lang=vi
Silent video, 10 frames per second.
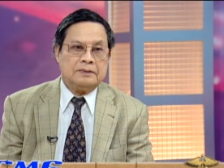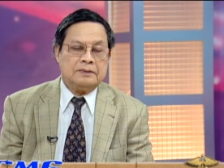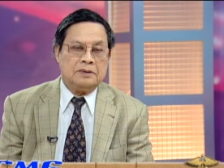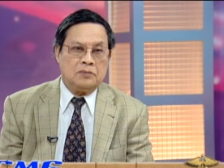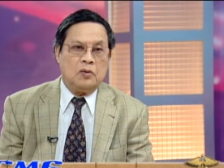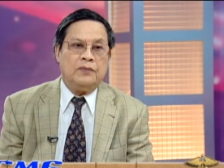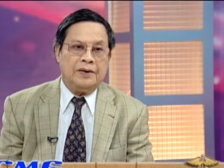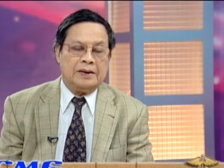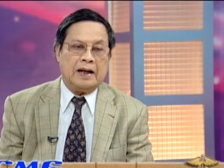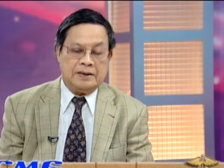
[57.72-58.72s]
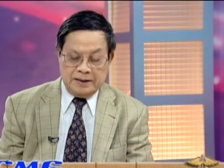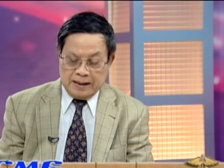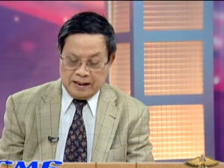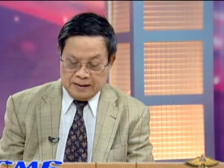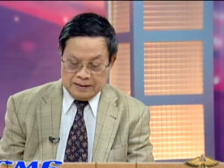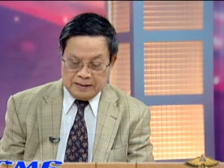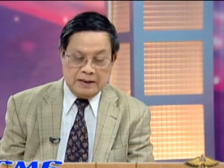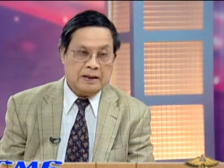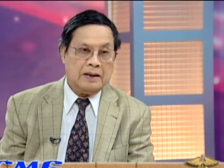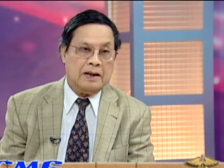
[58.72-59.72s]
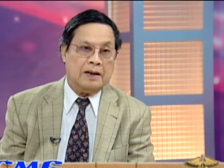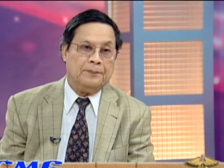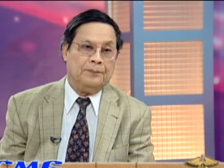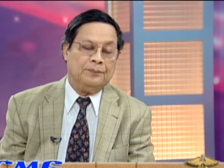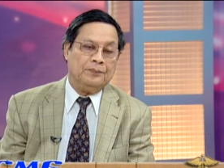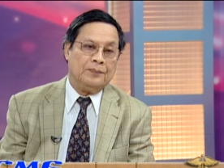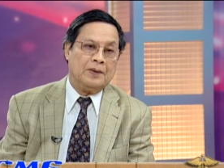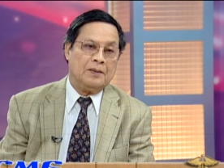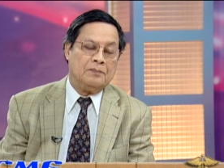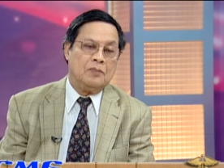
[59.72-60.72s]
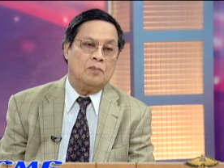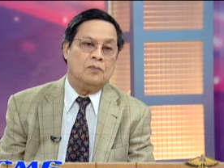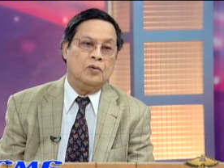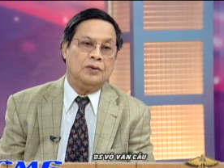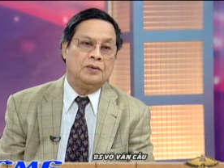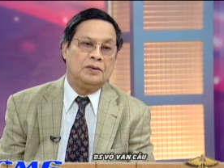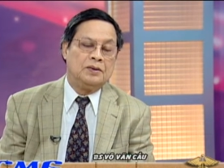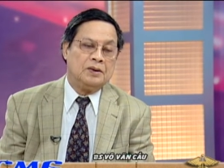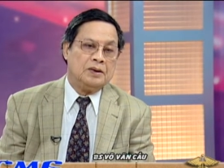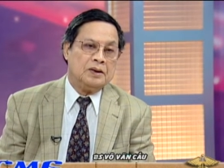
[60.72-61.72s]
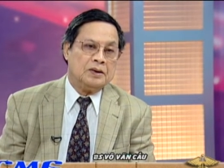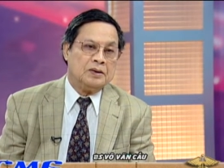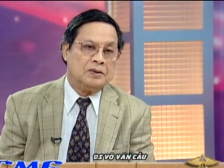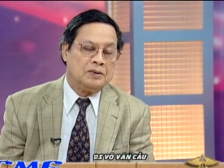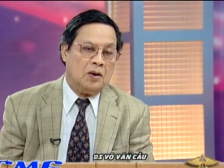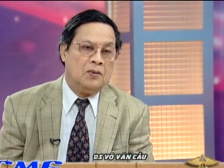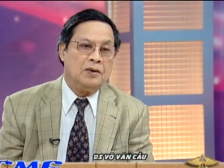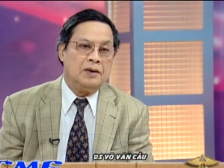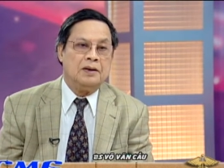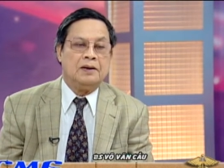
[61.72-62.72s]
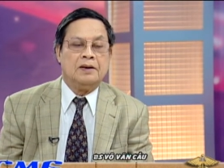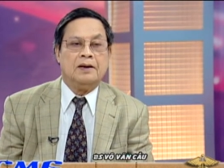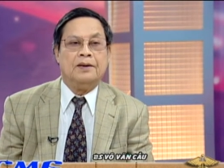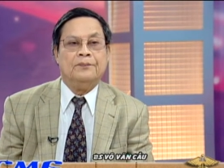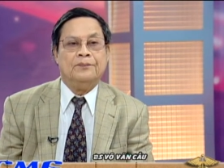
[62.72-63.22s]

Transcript: chúc quý vị khán giả um, một buổi tối um,